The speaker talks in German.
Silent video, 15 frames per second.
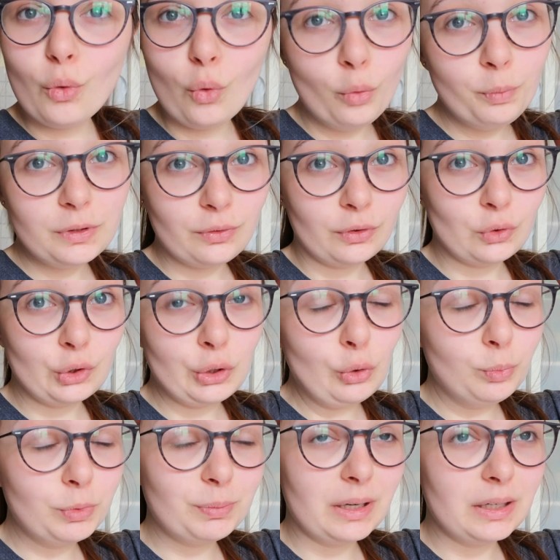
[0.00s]
Obst von so einer
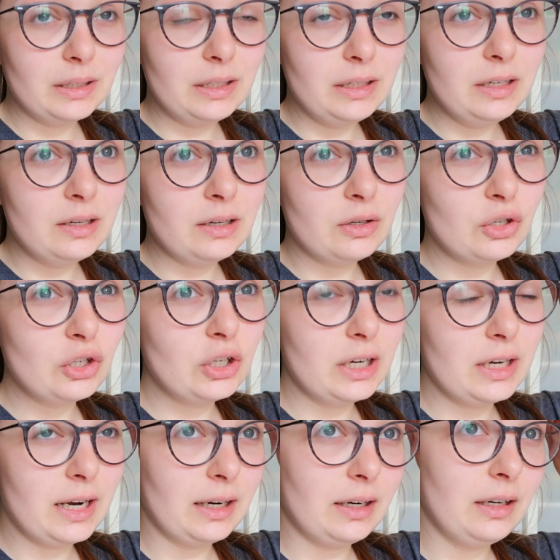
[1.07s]
Obstplatte, die die dort
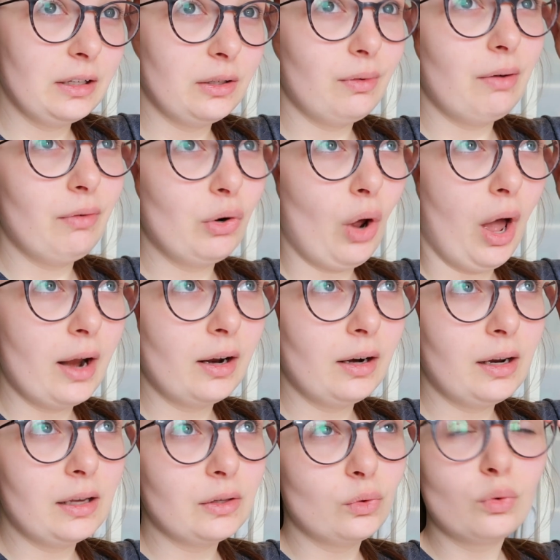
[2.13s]
stehen hatten. Das war einfach nur
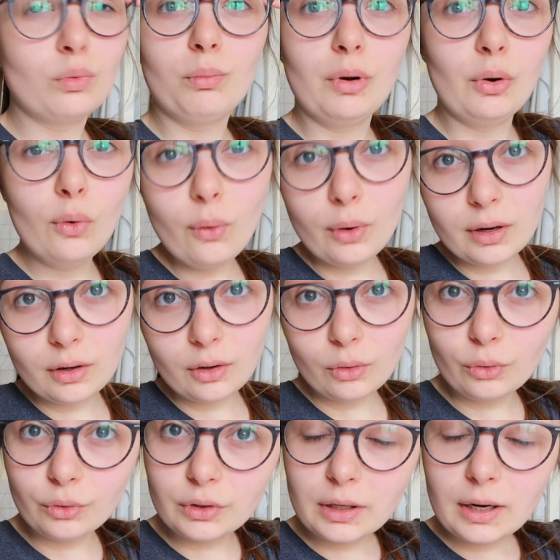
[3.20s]
Ananas und Melone
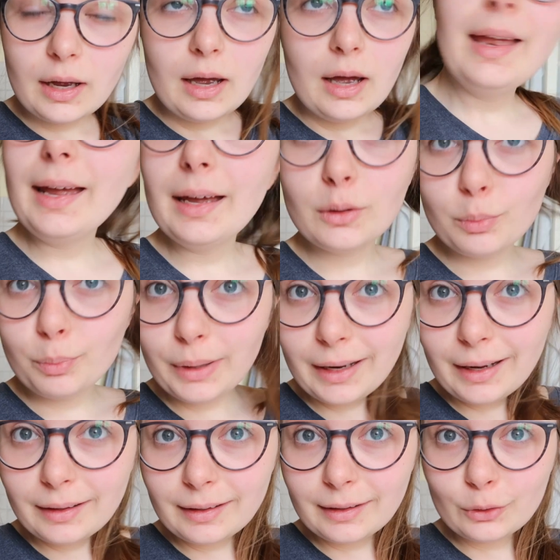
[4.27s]
und
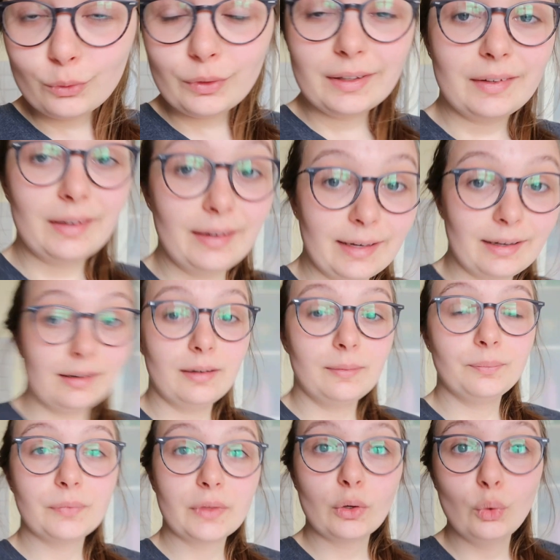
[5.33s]
Erdbeeren, also war sehr
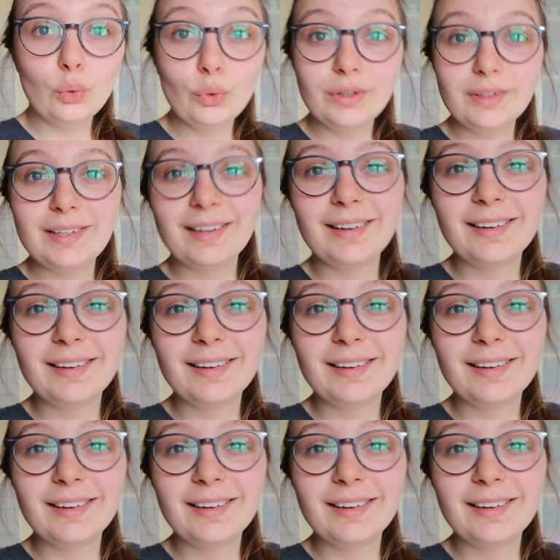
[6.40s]
lecker. Und